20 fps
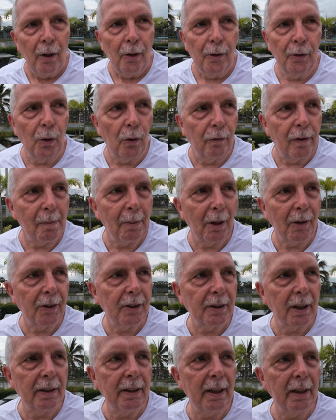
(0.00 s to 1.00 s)
So, wenn man
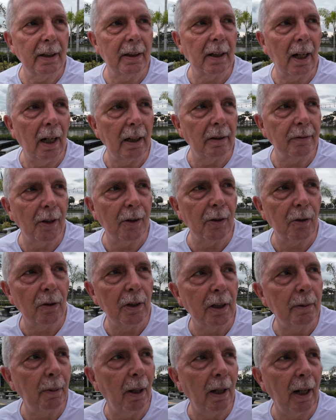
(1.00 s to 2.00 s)
sich dann hier die Krankenversicherung
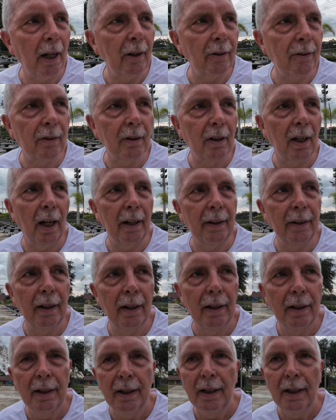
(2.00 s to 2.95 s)
nicht mehr leisten kann,